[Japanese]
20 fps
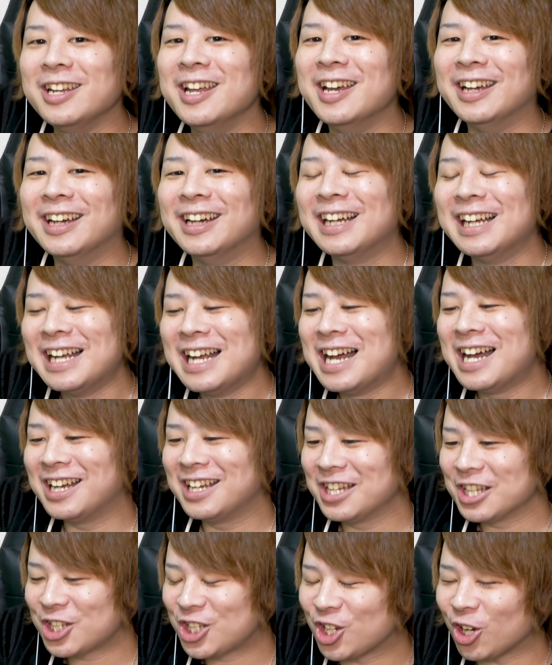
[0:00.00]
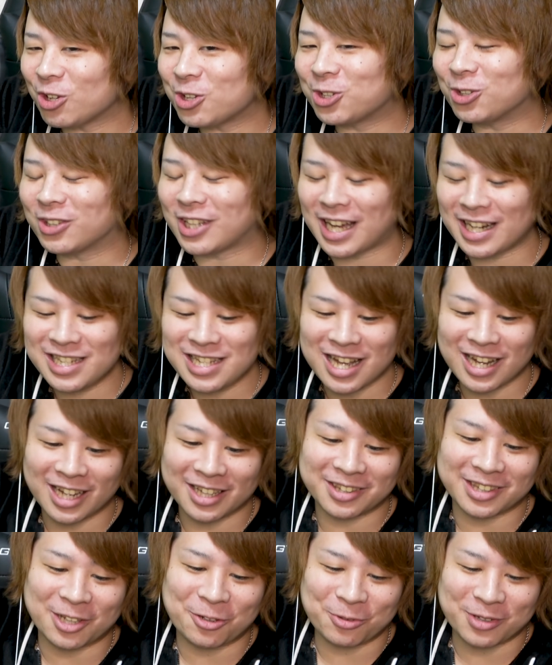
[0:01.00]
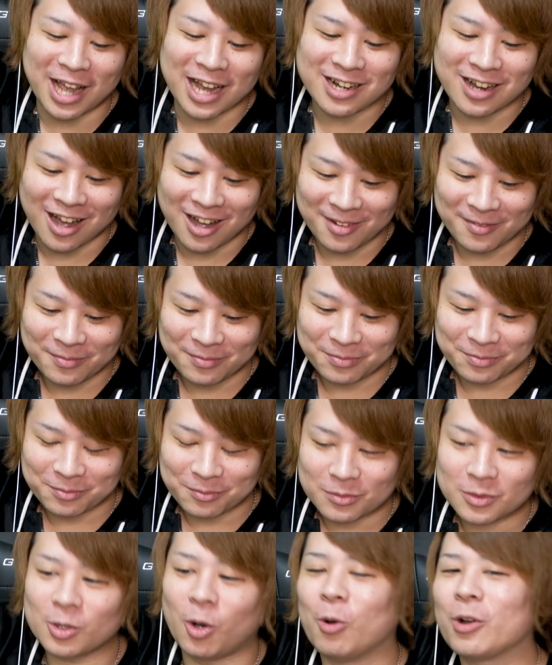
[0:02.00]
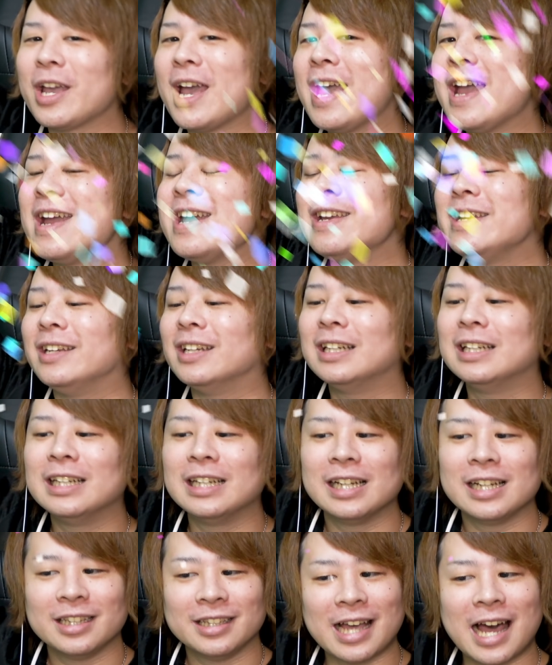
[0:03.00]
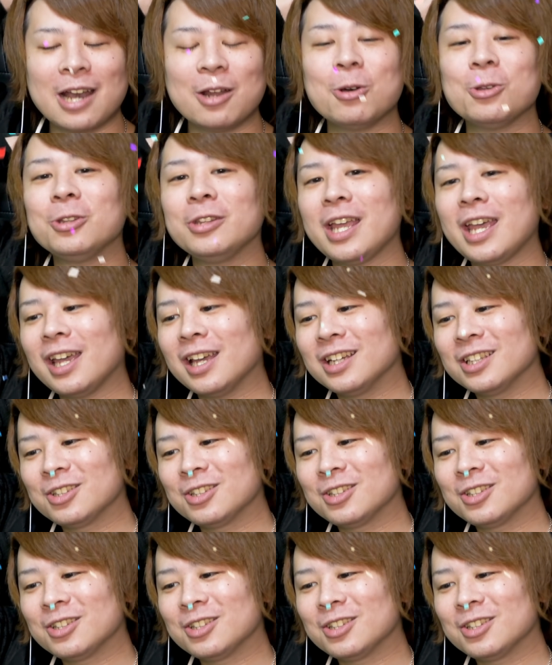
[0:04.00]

いねちょっと足りなかったのだがオゲイなるほどね